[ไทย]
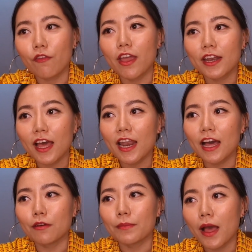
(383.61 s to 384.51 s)
เว่น่า
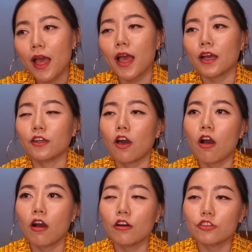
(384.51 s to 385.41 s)
รักมาก น้
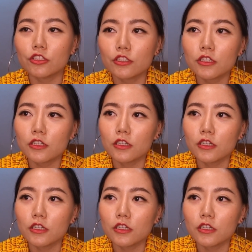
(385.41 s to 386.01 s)
องเขาชื่อ